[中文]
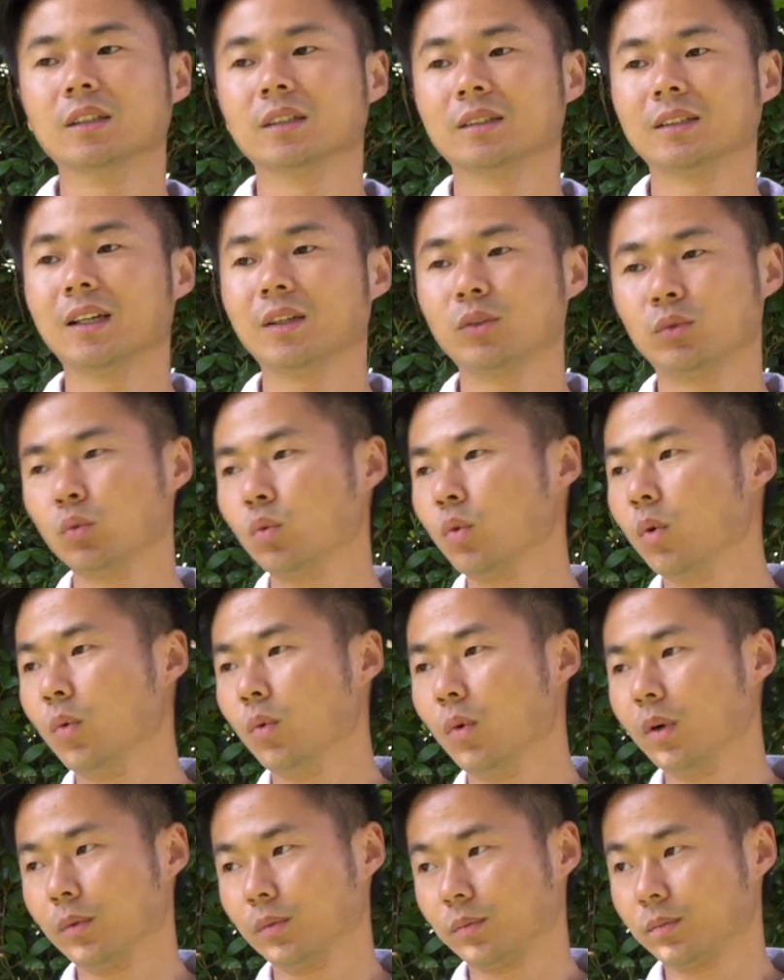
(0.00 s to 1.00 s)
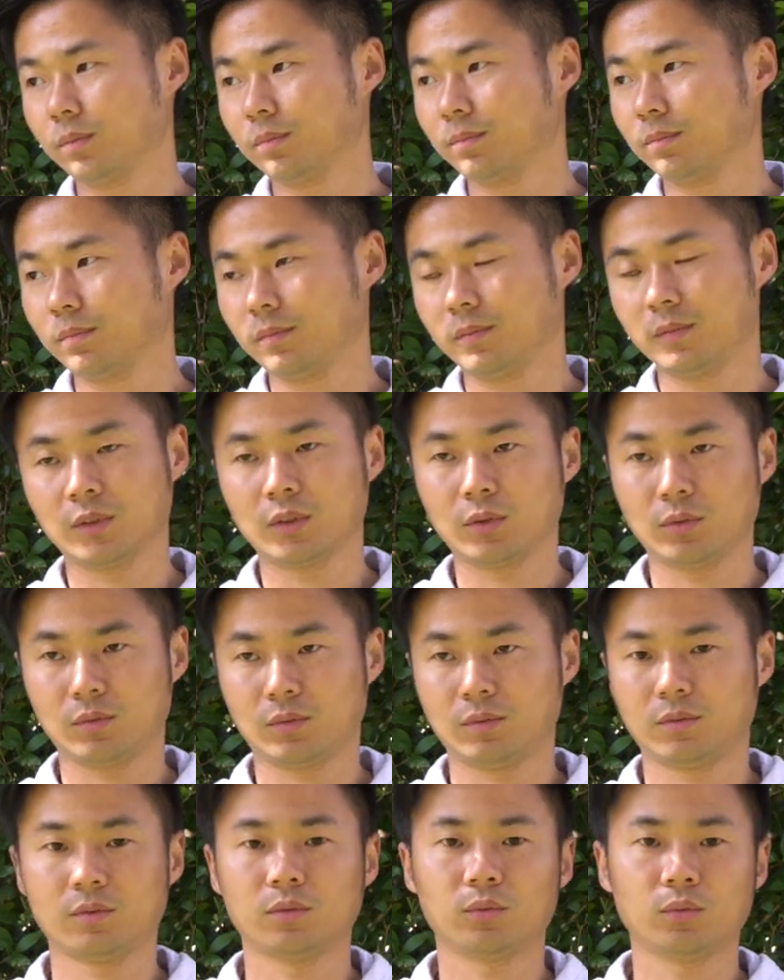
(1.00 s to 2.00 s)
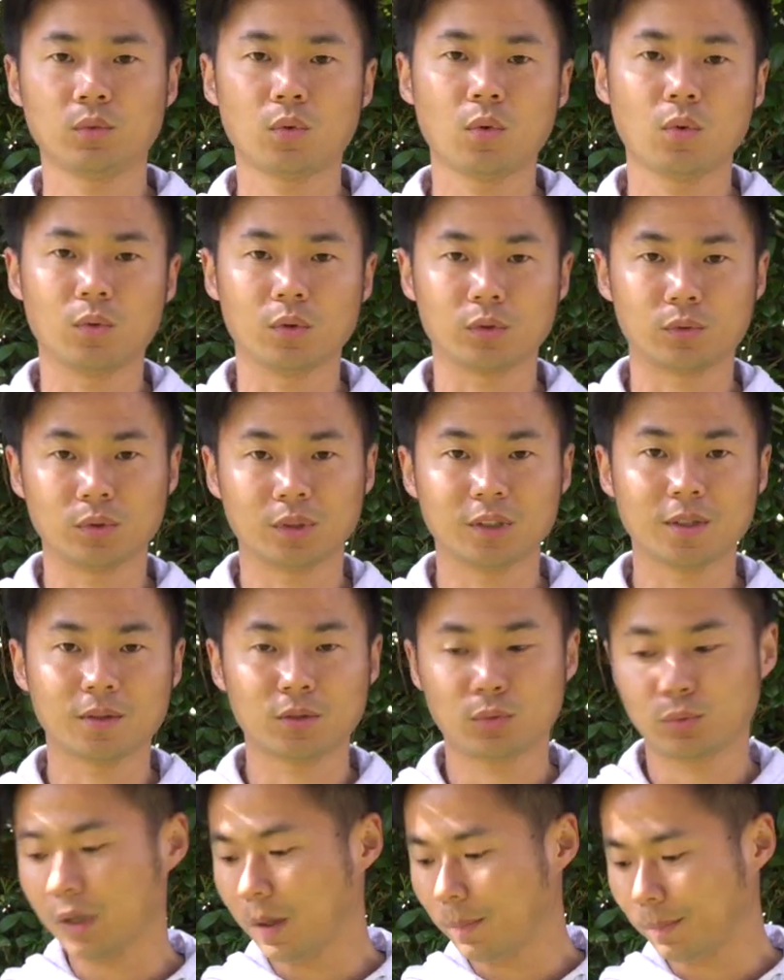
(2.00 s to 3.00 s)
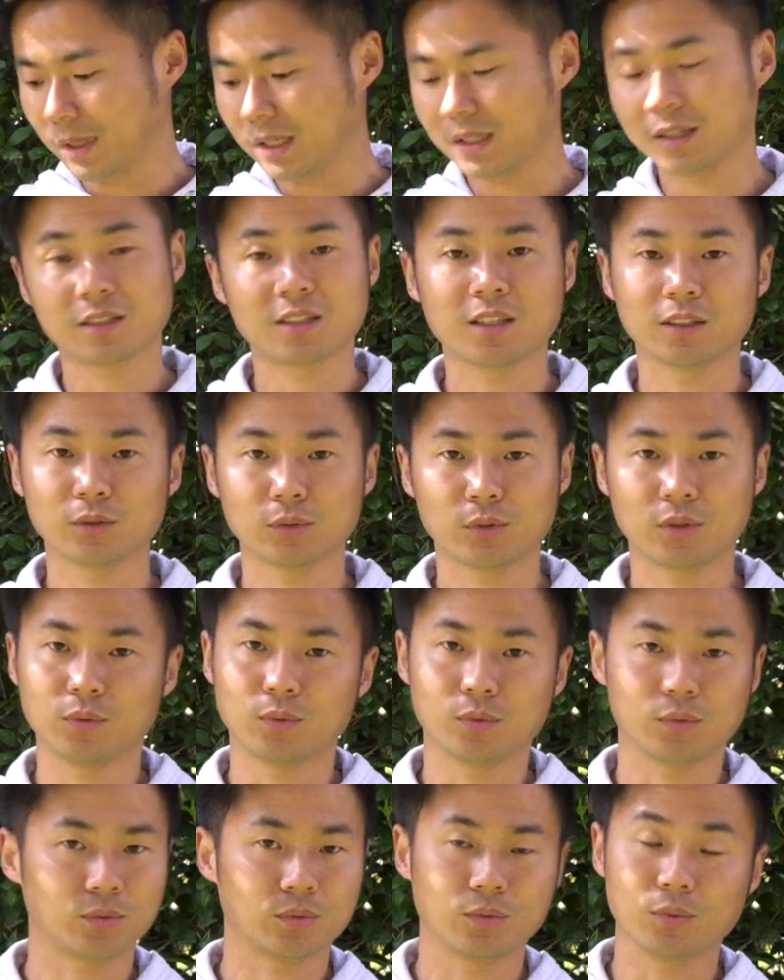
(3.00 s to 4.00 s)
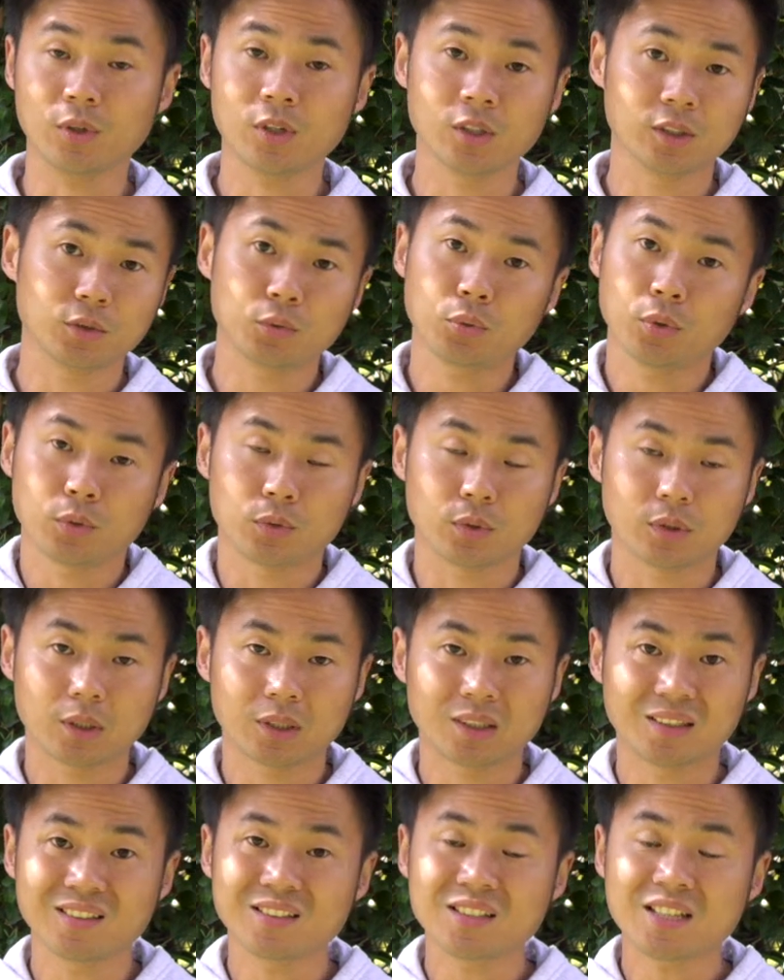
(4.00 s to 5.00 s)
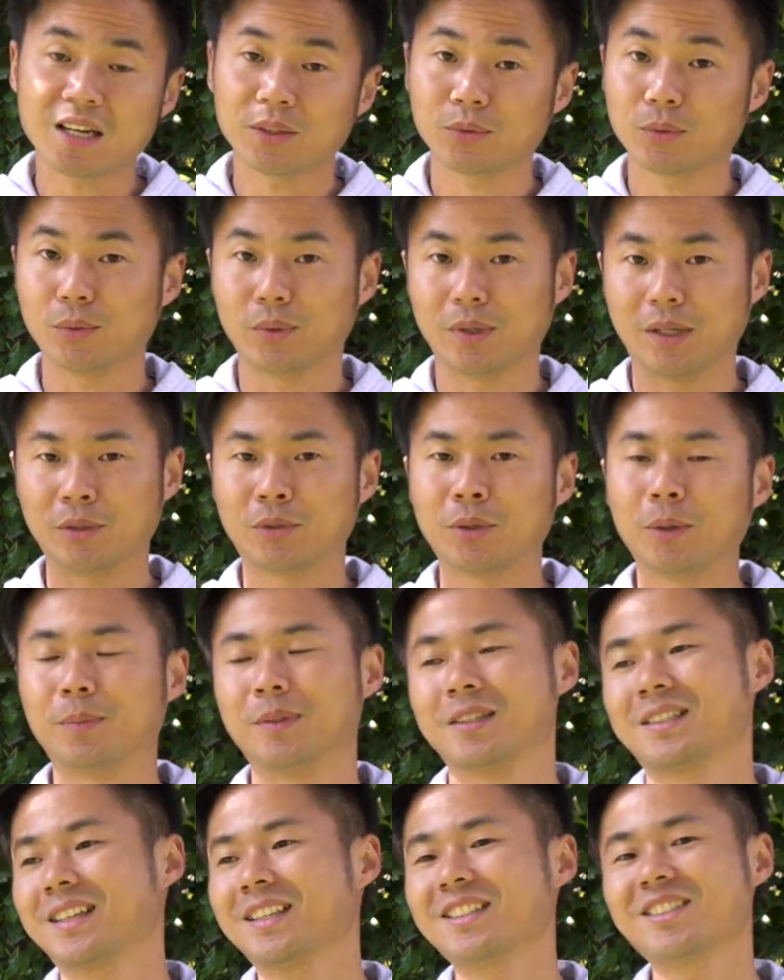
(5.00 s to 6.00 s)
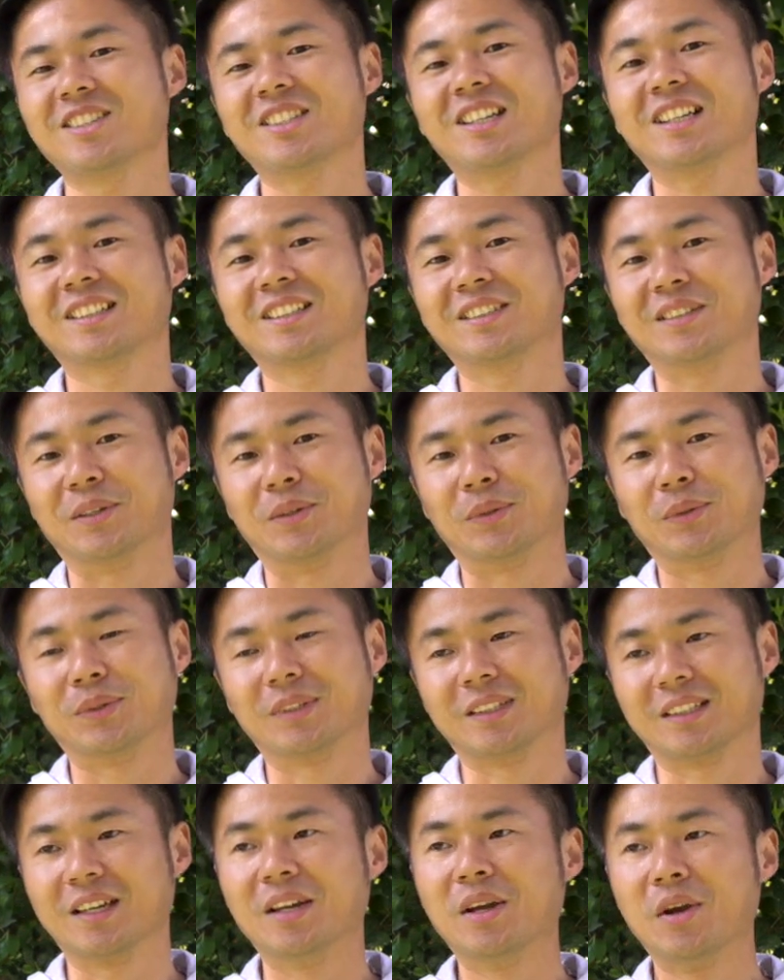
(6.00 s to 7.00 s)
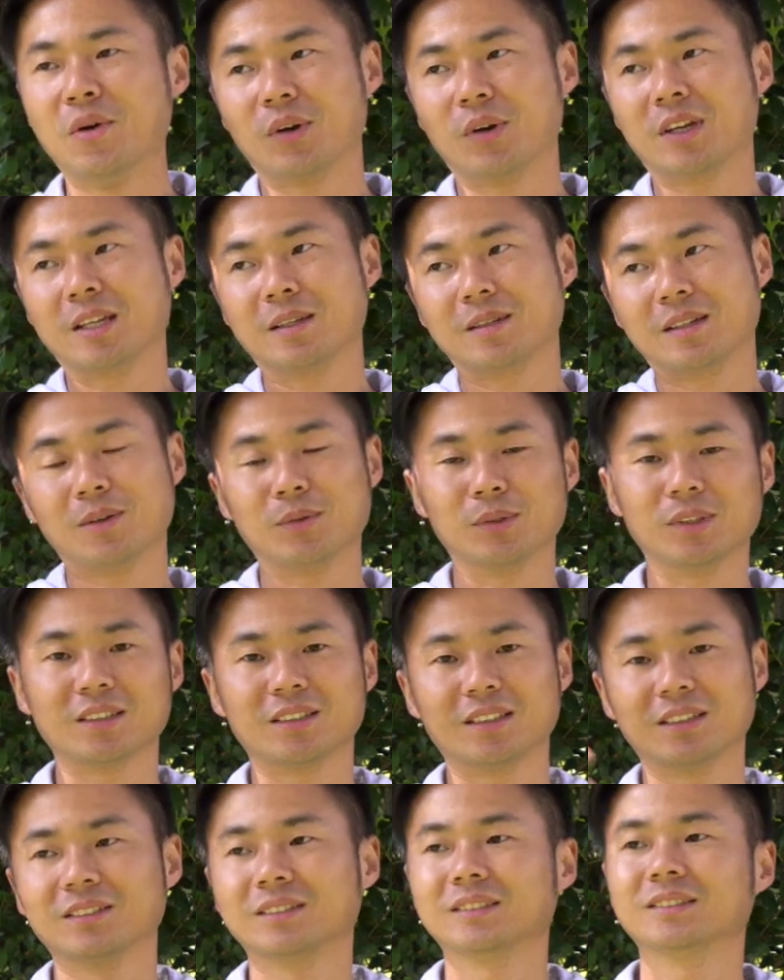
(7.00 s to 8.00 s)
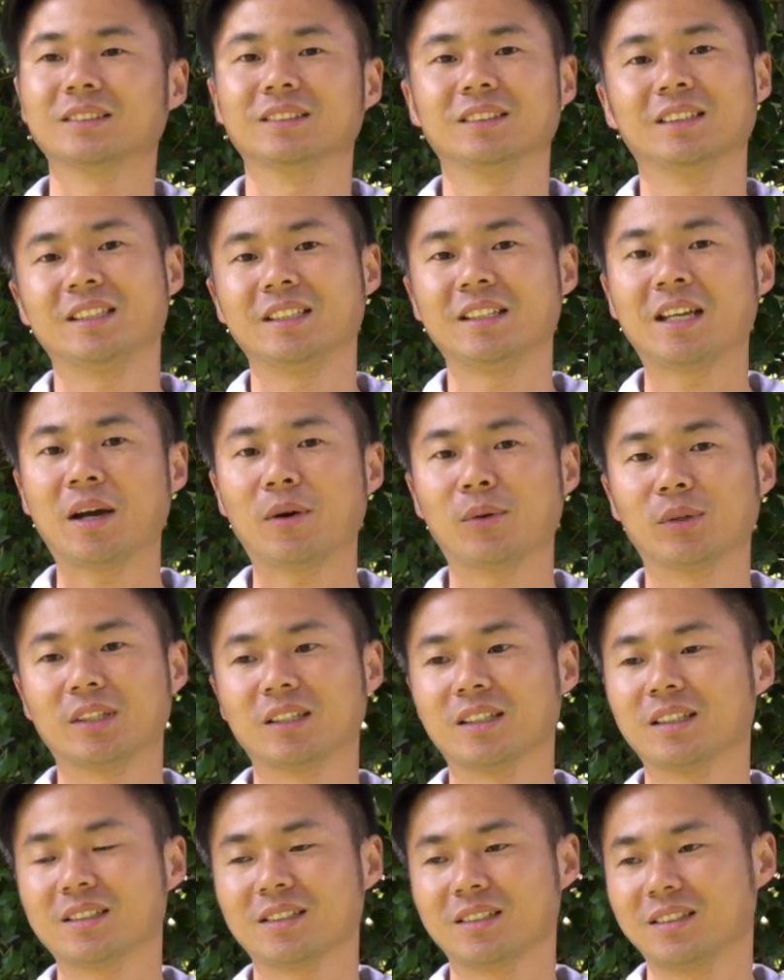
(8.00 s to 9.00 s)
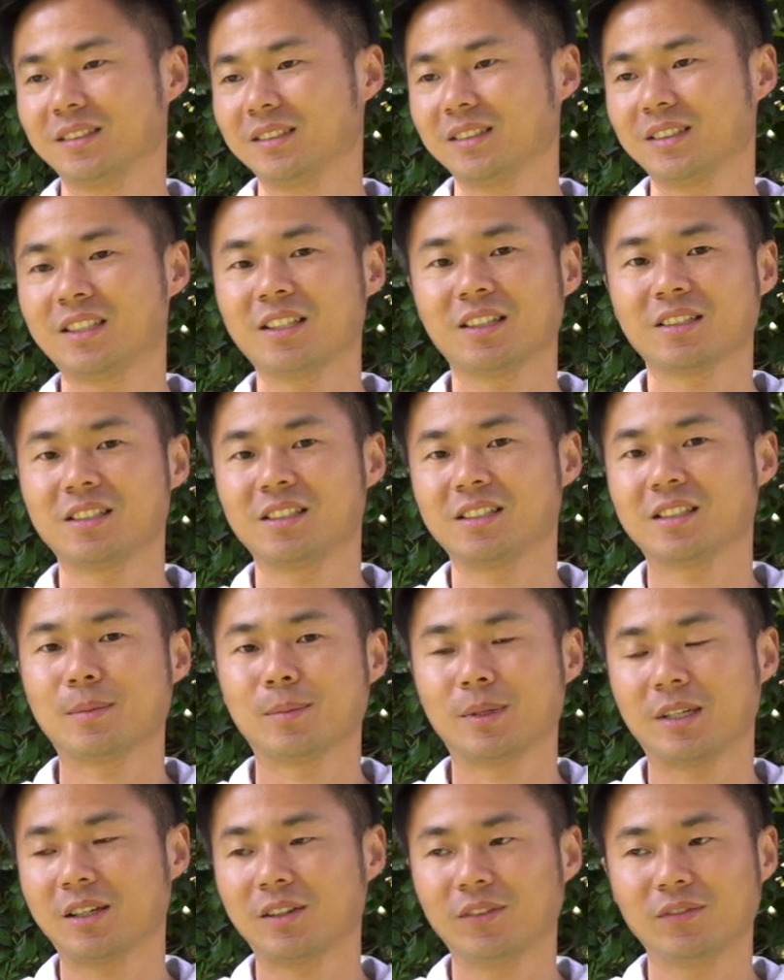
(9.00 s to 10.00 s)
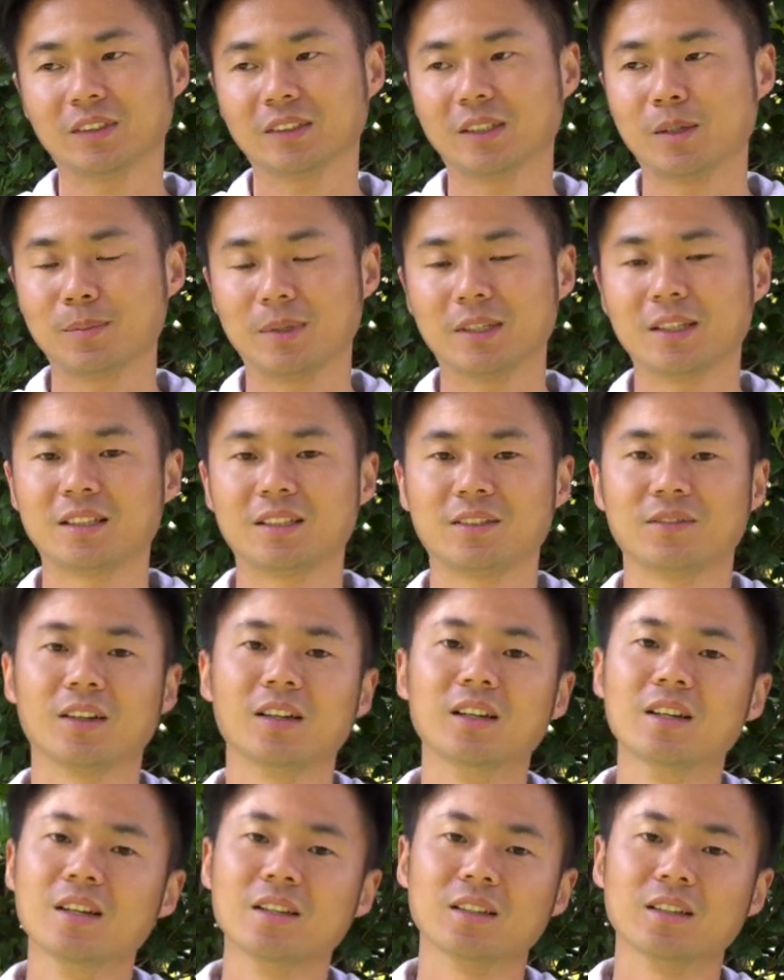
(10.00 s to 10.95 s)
那如果我如果我觉得需要背一个这样的东西，我我可能会觉得灯架对我来说比三脚架更有用一点。我可以让我的灯离开我的相机上面，然后放到别的地方。